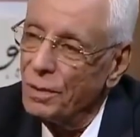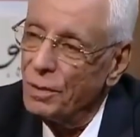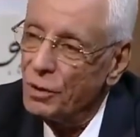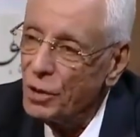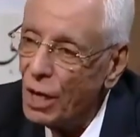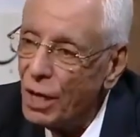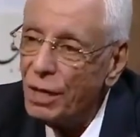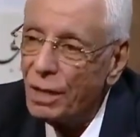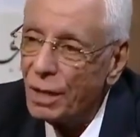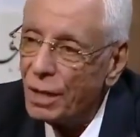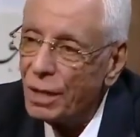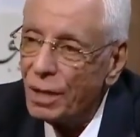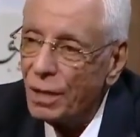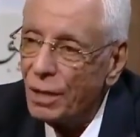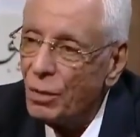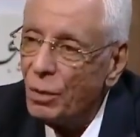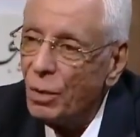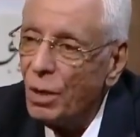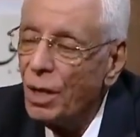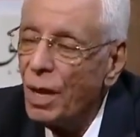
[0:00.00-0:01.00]
شيك
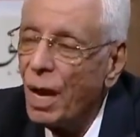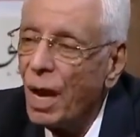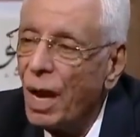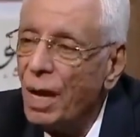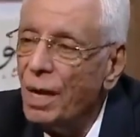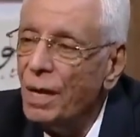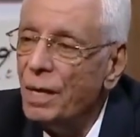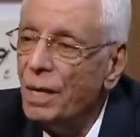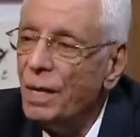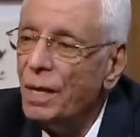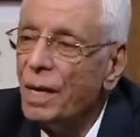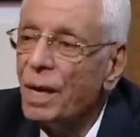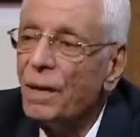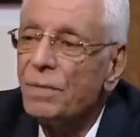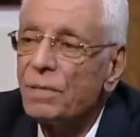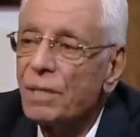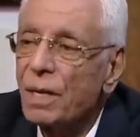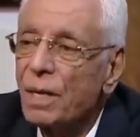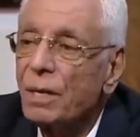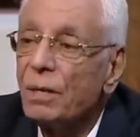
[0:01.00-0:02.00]
روح حلل
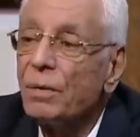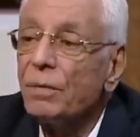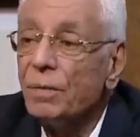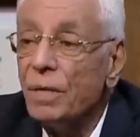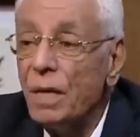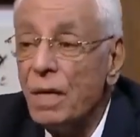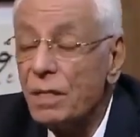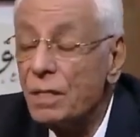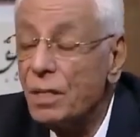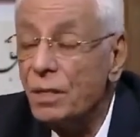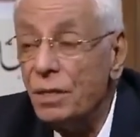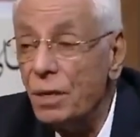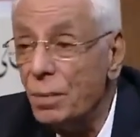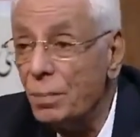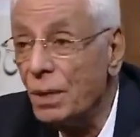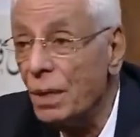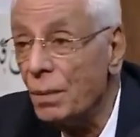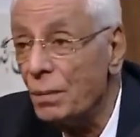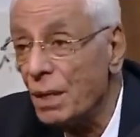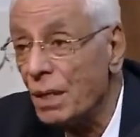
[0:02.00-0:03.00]
لنفسك في ناس كتير
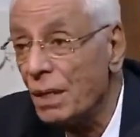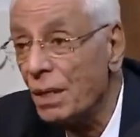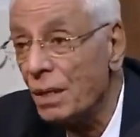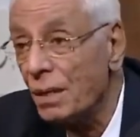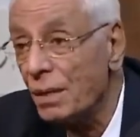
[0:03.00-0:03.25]
بتعمل احنا